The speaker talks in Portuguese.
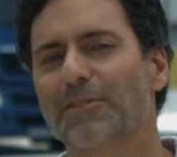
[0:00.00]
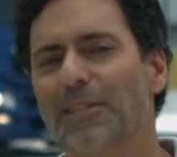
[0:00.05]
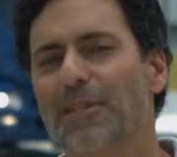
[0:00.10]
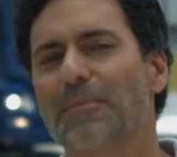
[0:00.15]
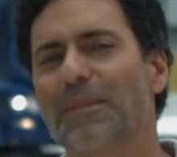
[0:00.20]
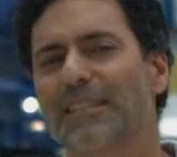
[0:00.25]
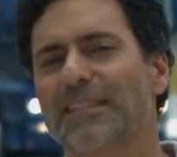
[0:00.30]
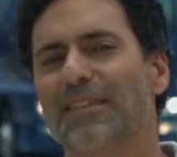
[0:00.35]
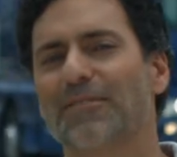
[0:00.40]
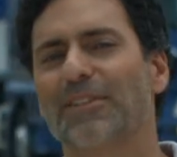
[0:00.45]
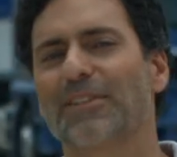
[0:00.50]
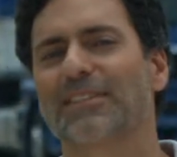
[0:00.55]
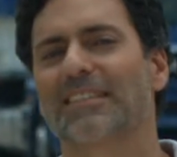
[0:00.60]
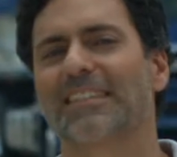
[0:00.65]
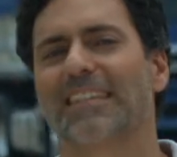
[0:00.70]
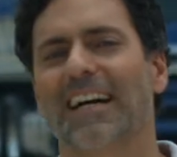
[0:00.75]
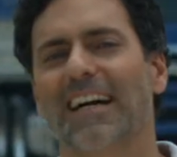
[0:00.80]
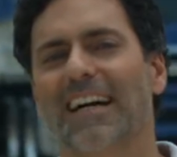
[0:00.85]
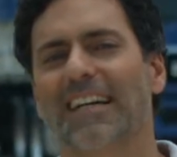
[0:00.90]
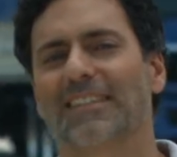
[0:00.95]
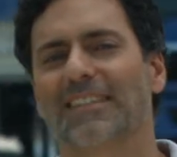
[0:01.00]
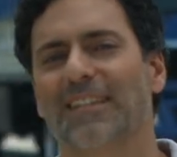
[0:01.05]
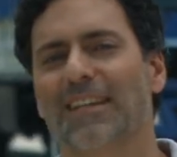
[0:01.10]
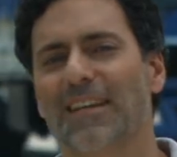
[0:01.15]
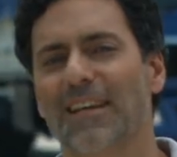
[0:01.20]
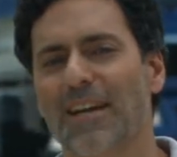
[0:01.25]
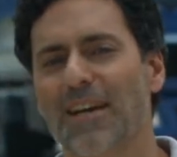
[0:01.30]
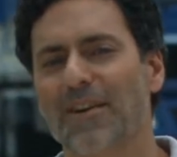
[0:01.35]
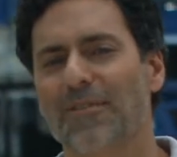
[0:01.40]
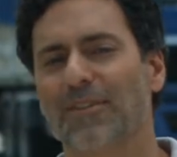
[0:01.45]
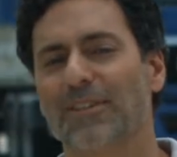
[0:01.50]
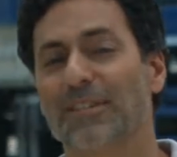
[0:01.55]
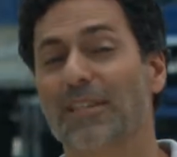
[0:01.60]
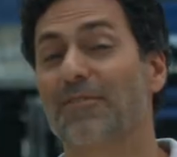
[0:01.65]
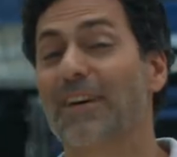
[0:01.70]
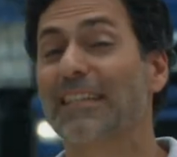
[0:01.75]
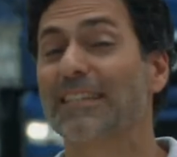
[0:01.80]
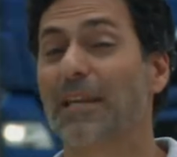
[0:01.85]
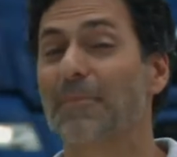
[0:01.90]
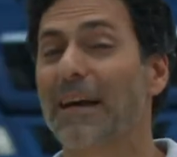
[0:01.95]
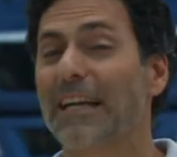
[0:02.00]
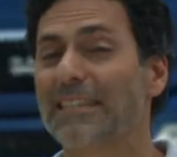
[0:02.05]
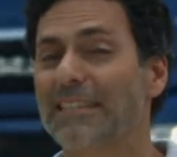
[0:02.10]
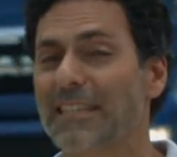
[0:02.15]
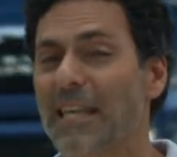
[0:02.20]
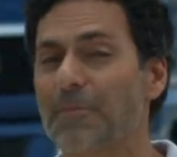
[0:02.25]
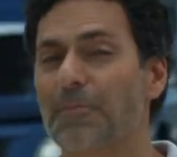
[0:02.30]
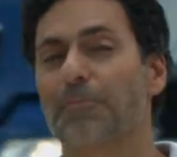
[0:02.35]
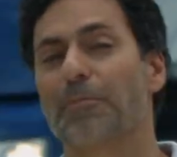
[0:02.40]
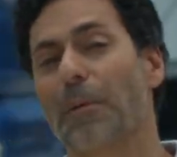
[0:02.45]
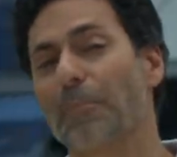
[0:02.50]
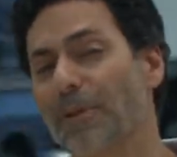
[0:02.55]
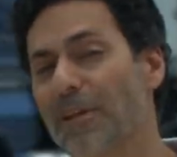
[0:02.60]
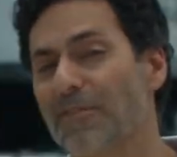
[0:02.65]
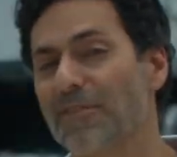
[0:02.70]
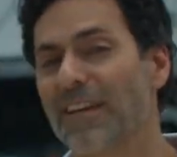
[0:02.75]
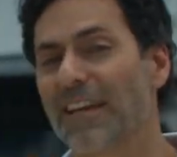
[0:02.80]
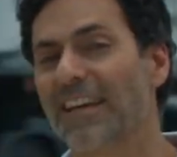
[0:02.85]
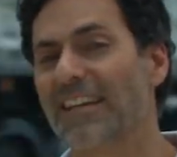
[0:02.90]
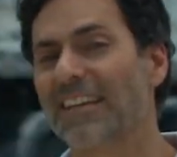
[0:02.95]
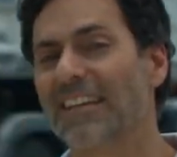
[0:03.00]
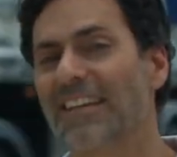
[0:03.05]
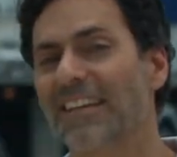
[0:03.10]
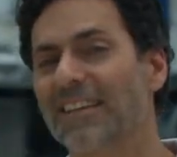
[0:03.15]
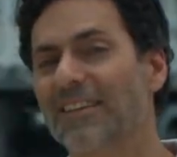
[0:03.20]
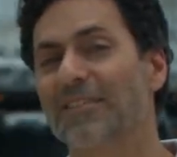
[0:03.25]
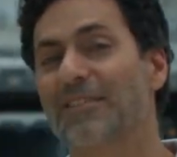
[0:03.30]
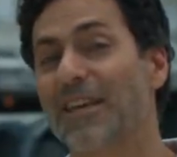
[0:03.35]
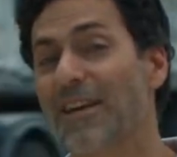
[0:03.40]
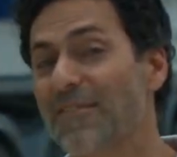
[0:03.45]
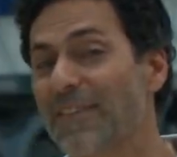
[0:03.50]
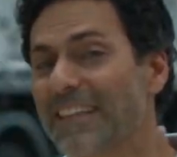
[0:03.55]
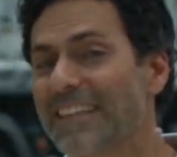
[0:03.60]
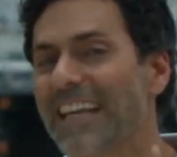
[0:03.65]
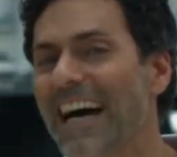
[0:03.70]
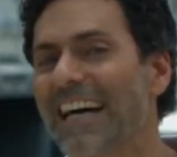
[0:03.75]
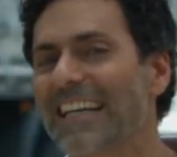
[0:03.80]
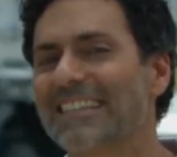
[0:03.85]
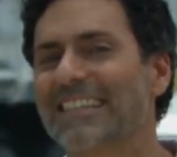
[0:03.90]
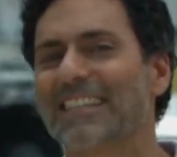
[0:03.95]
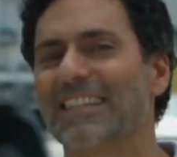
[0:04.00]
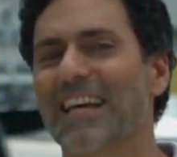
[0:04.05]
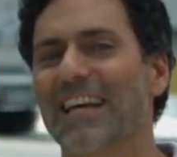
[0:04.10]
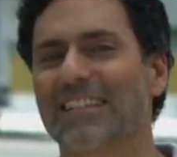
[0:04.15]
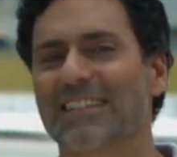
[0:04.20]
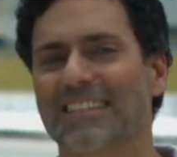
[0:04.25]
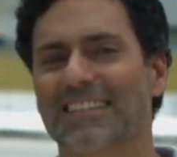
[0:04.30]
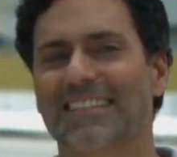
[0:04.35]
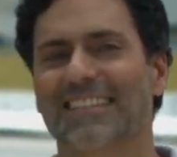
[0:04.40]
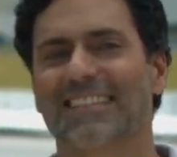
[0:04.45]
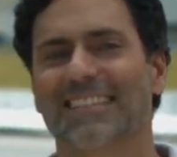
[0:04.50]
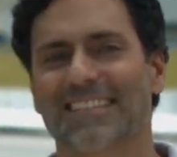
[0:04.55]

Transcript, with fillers: os limites da velocidade. Você vai ter mais tempo para prever e evitar acidentes.